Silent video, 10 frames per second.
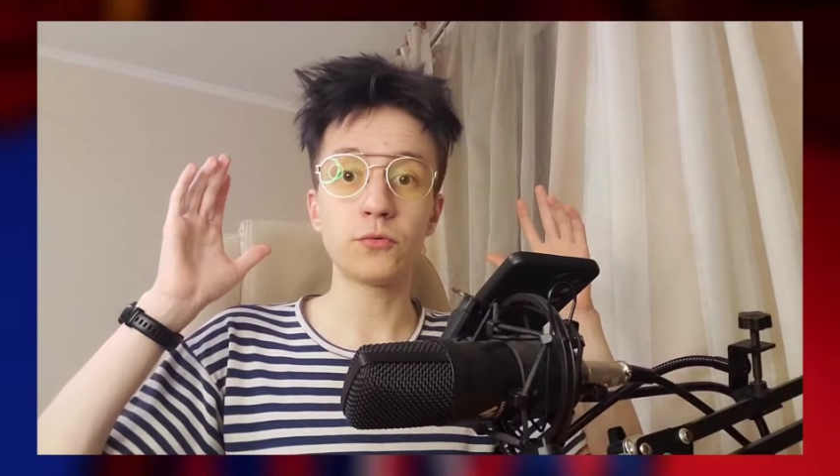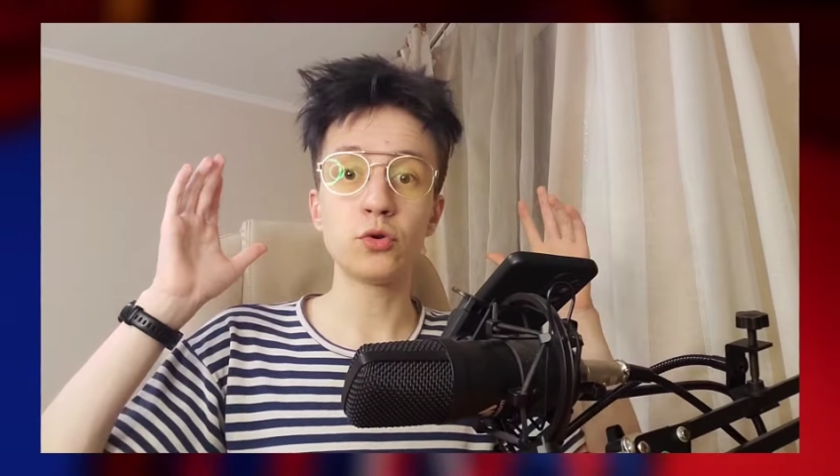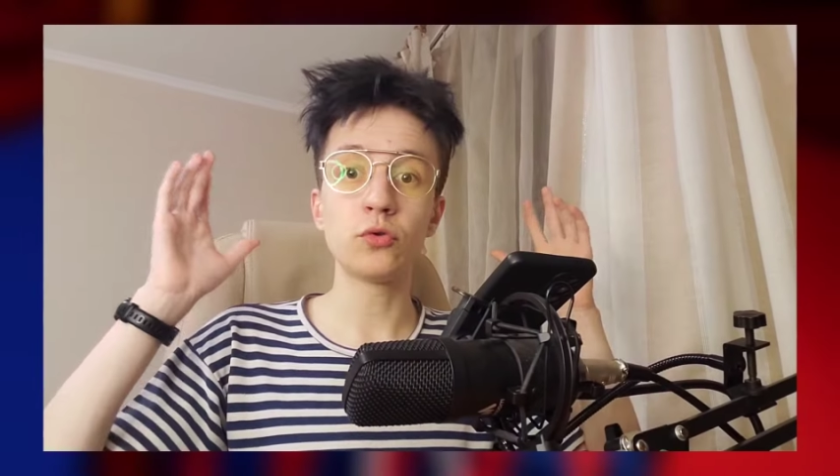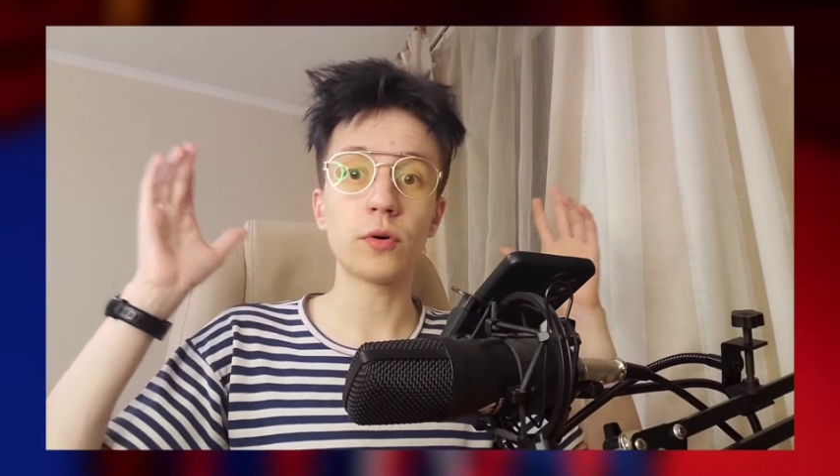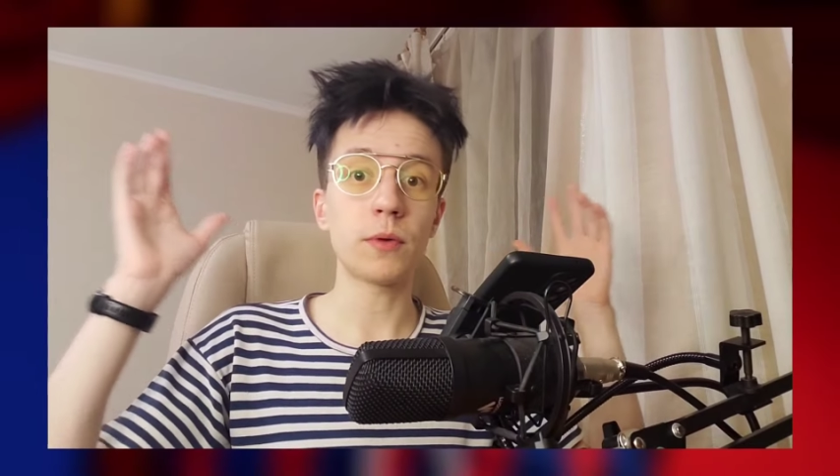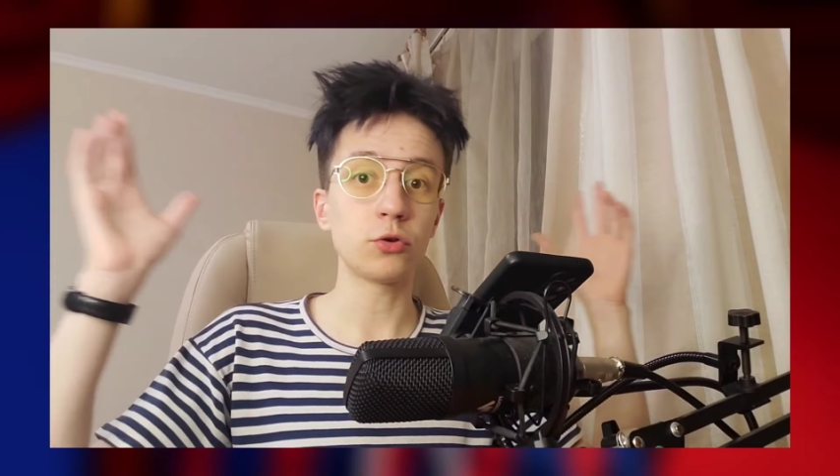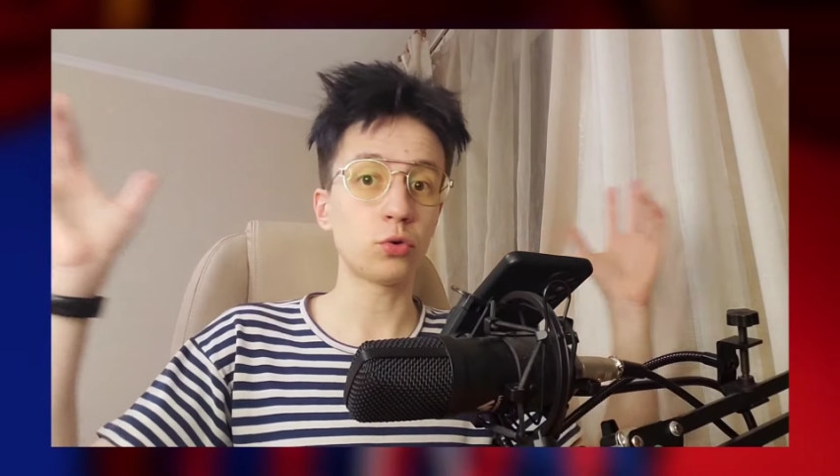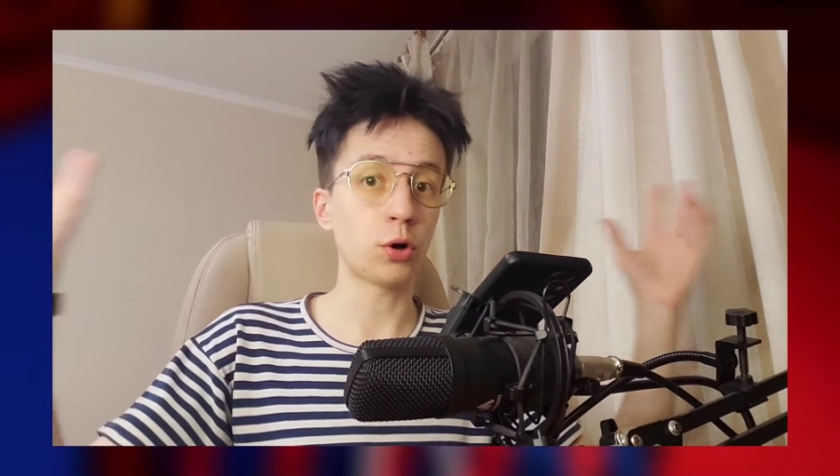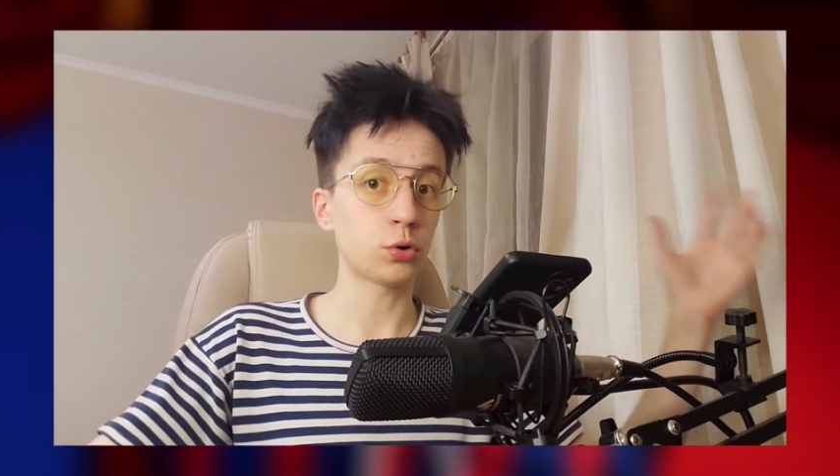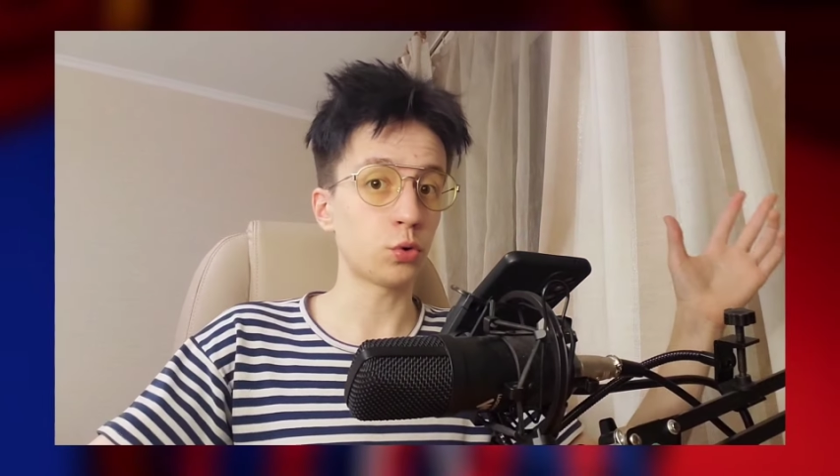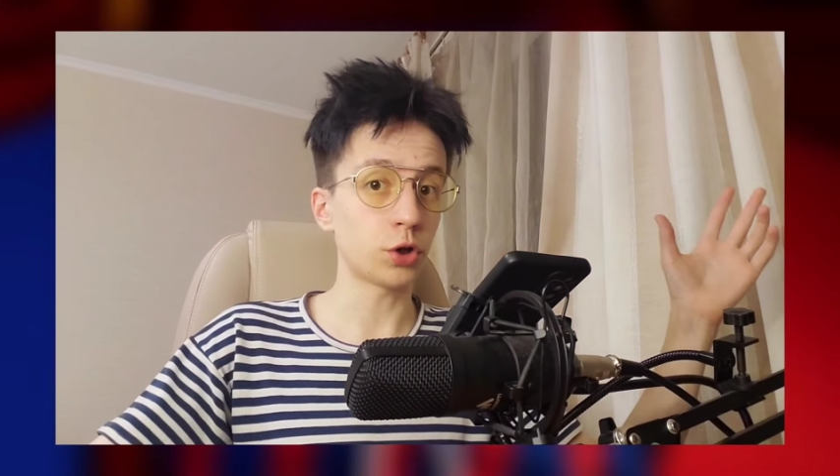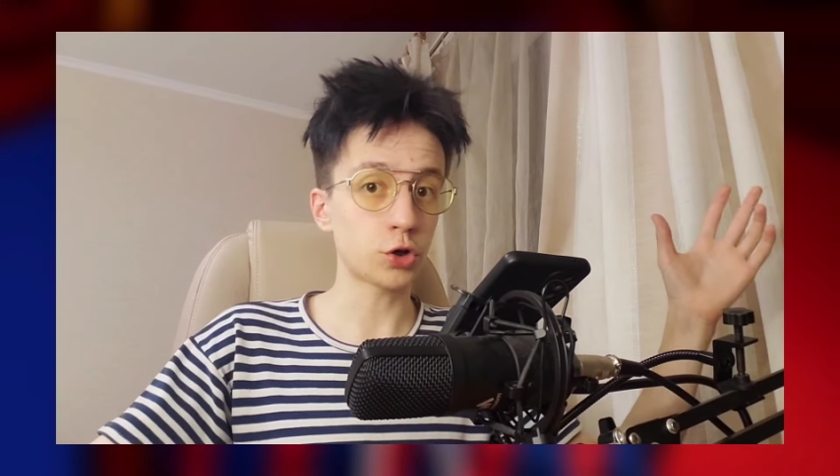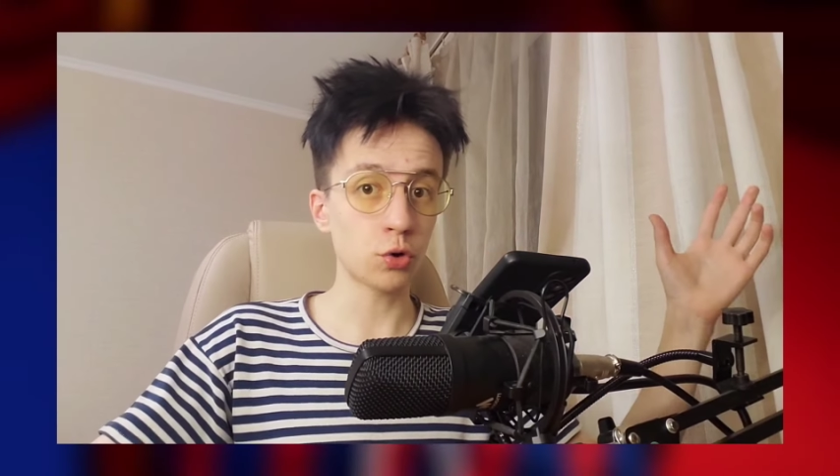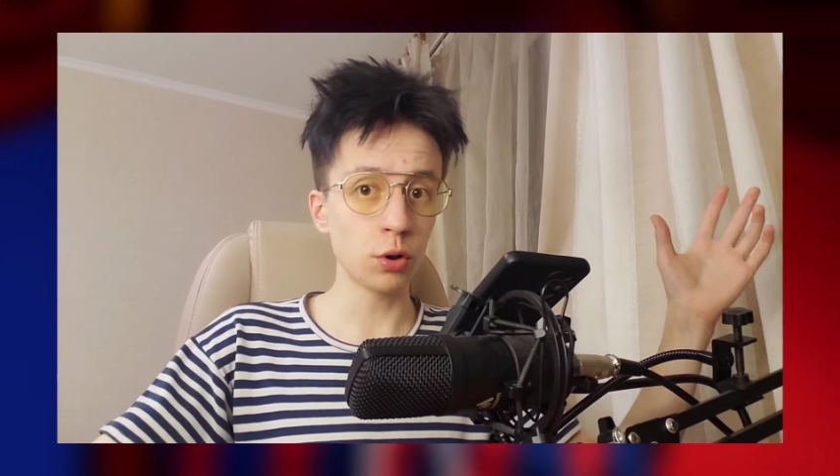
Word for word: всю информацию, которую нашел